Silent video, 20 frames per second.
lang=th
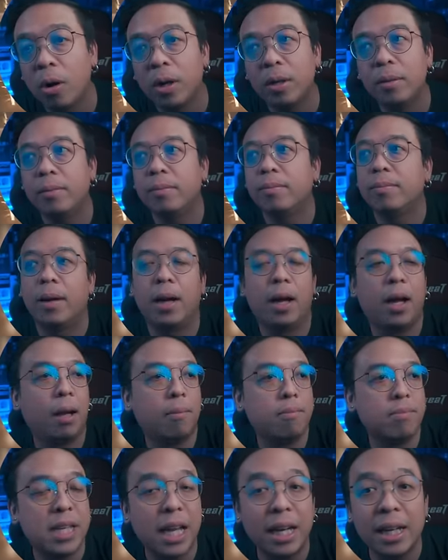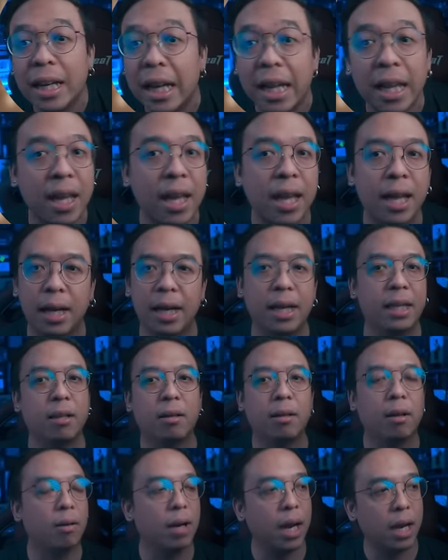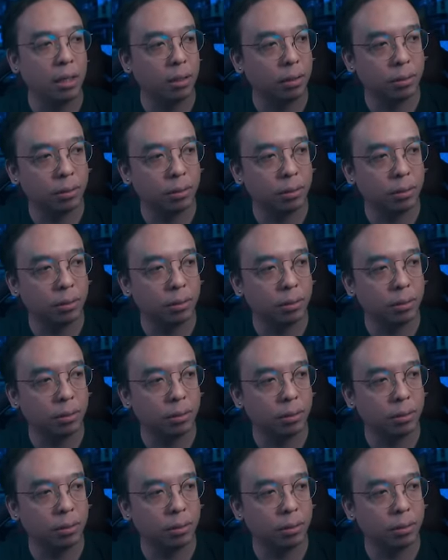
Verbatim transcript: นอ่าเจ็ตลีอะไรแต่แถวนั้น